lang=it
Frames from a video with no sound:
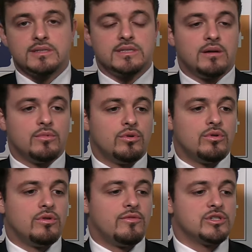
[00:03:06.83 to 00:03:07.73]

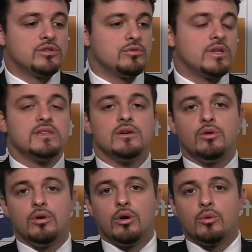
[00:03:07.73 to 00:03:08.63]
stiamo facendo tanti
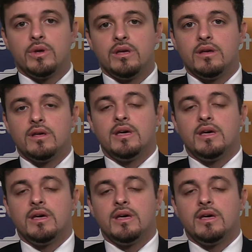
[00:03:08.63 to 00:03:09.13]
colloqui